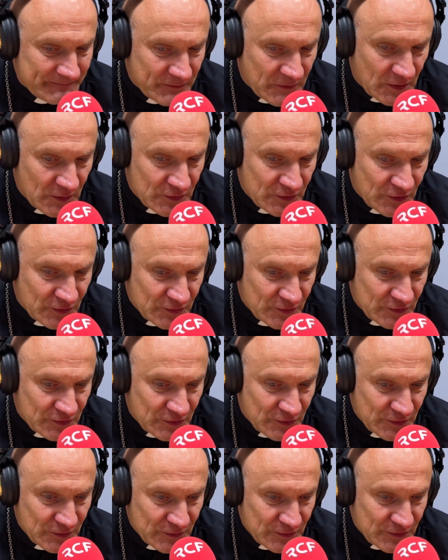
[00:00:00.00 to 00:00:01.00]
euh, dans
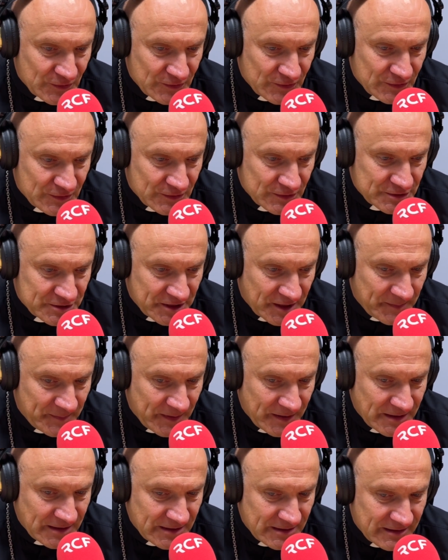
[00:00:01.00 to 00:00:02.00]
notre, dans notre cher
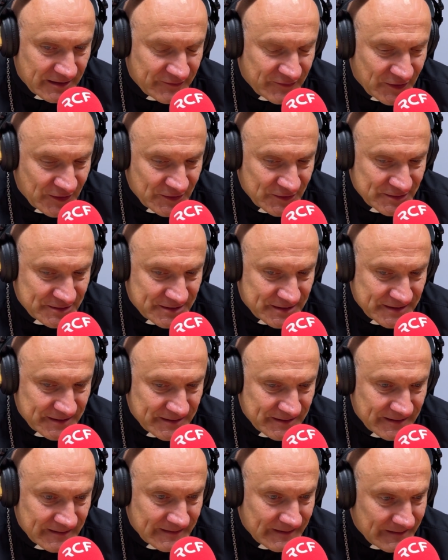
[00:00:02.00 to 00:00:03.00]
pays, la France,
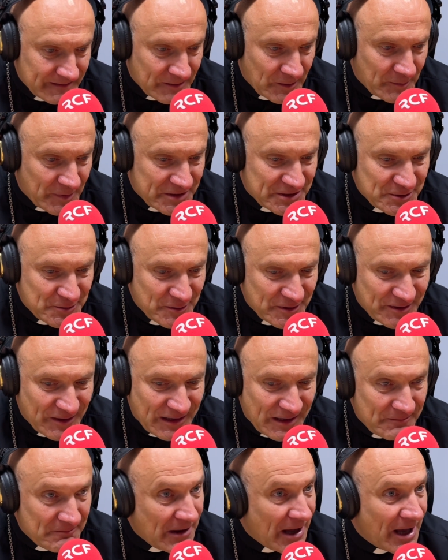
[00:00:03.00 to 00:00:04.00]
et, en particulier dans
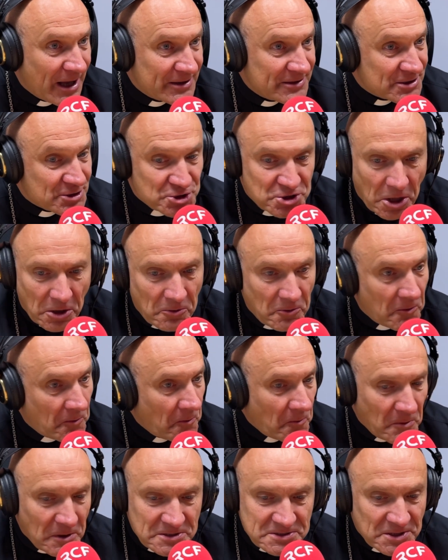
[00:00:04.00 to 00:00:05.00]
la Marne, à Châlons,
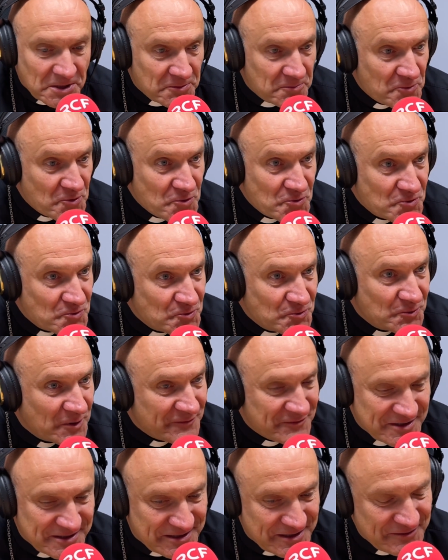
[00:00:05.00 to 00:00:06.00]
ou à Sainte-Menou ou à
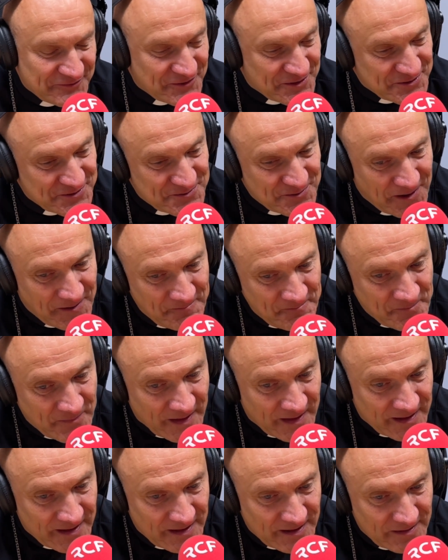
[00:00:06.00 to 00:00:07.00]
Vitry-le-François.
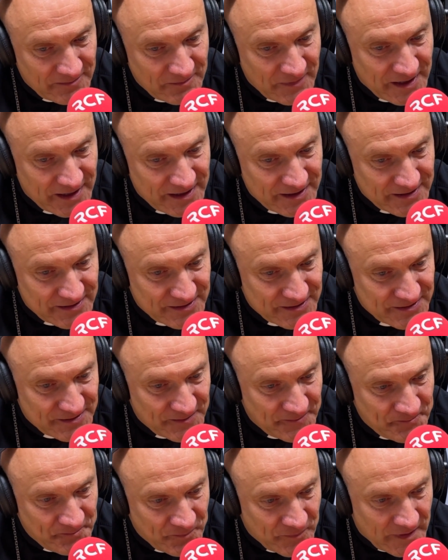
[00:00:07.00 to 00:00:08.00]
Mais euh,
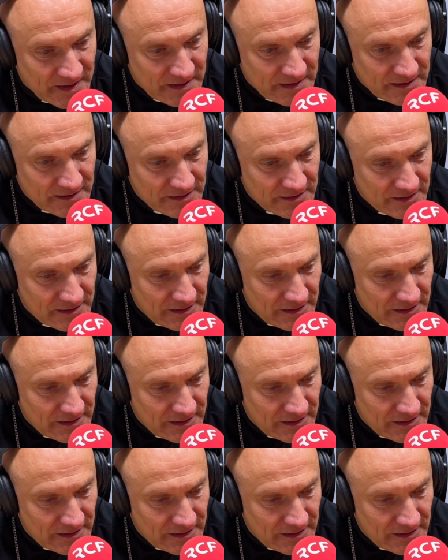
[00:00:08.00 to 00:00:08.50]
euh,